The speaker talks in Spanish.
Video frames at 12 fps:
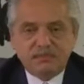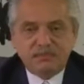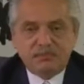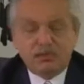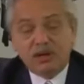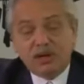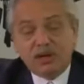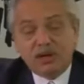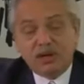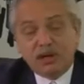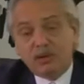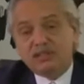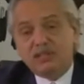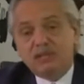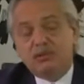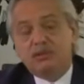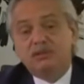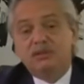¿Por qué lo hicimos?
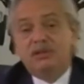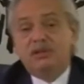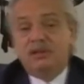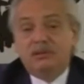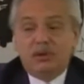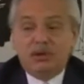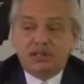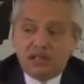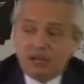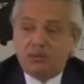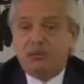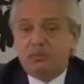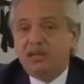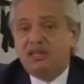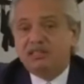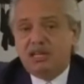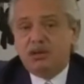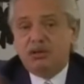Porque teníamos la
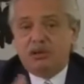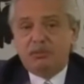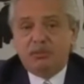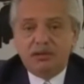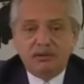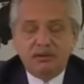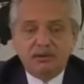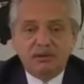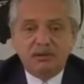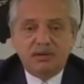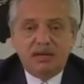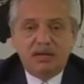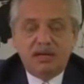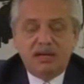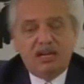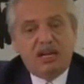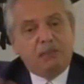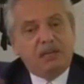experiencia de Europa.
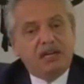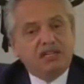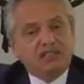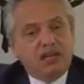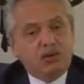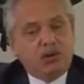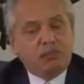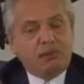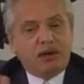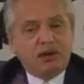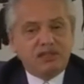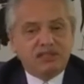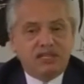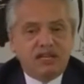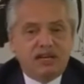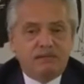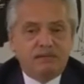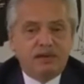Y la experiencia de Europa nos
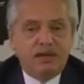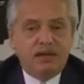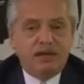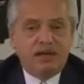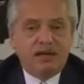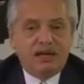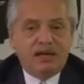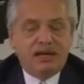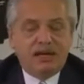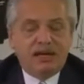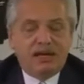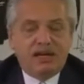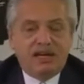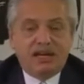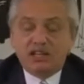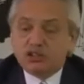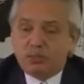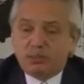decía que en aquellos
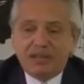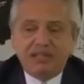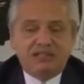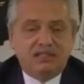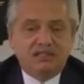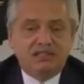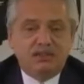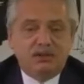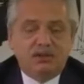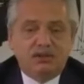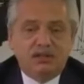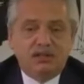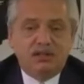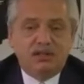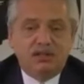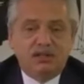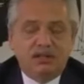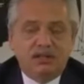países
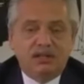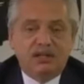donde